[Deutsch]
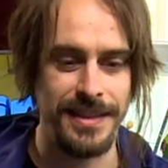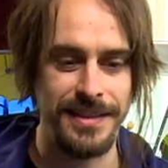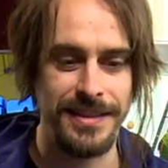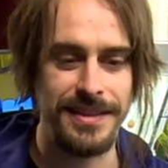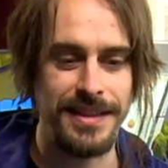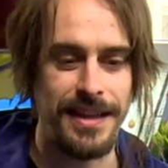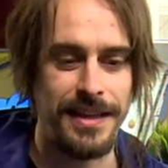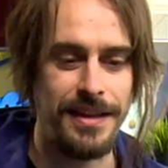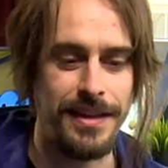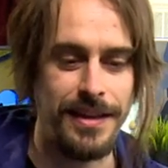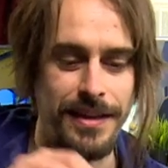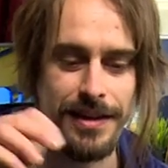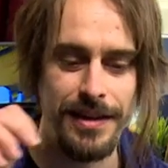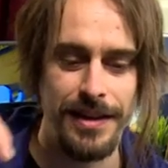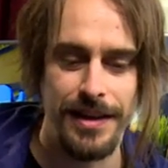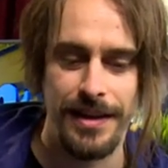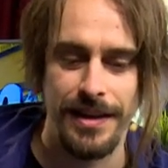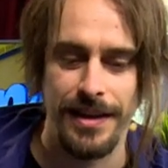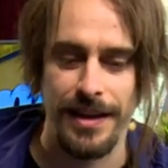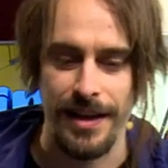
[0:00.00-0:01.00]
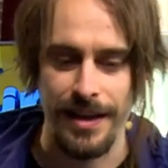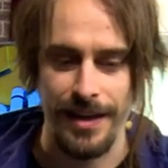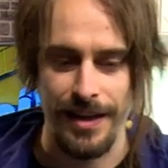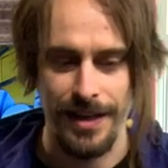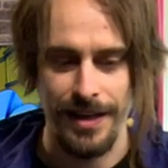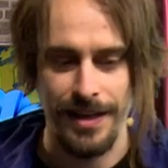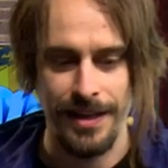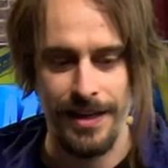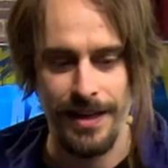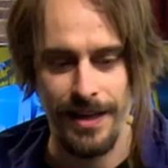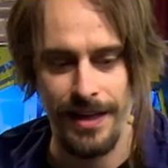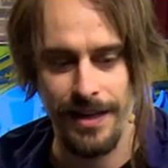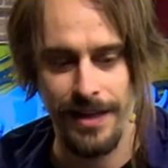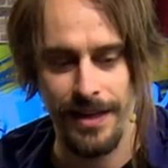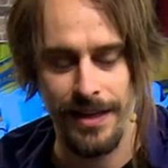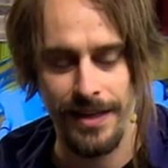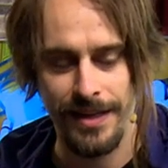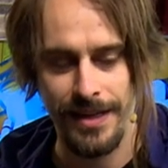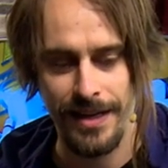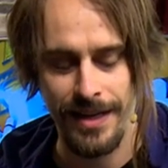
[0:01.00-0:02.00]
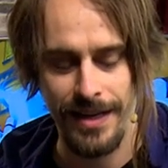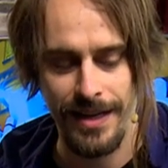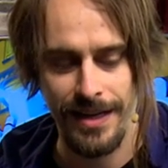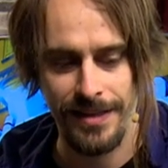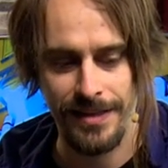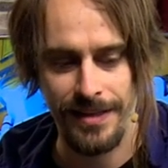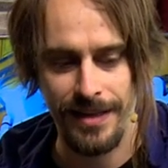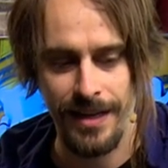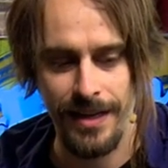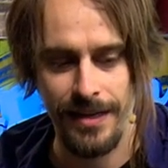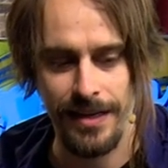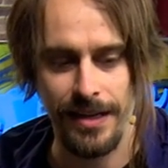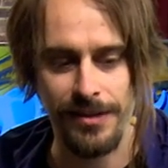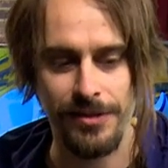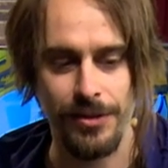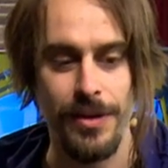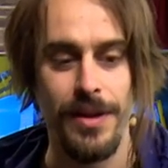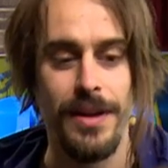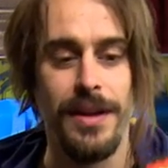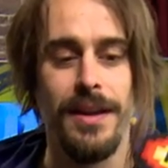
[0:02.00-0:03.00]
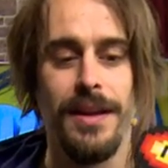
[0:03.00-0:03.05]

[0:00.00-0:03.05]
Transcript: Das ist eine, eine, eine ich erkläre es gleich, also